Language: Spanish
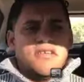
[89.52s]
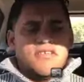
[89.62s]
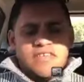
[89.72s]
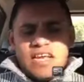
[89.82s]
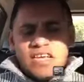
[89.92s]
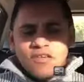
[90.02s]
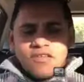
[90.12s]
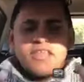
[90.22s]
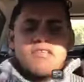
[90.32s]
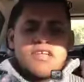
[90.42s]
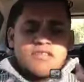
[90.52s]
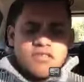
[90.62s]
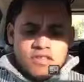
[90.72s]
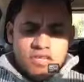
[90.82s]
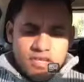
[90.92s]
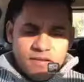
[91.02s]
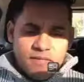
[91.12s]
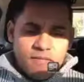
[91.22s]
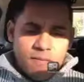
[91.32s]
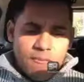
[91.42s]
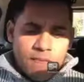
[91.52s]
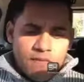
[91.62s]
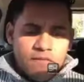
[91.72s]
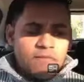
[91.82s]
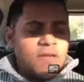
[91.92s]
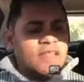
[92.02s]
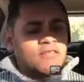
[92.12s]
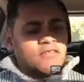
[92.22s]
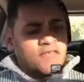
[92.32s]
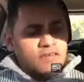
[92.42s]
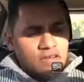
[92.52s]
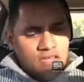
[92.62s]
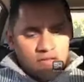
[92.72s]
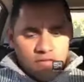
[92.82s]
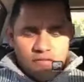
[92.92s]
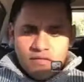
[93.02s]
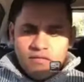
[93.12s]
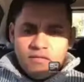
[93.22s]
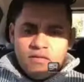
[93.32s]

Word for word: Si alguien nos da una tortilla, un plato de frijolitos,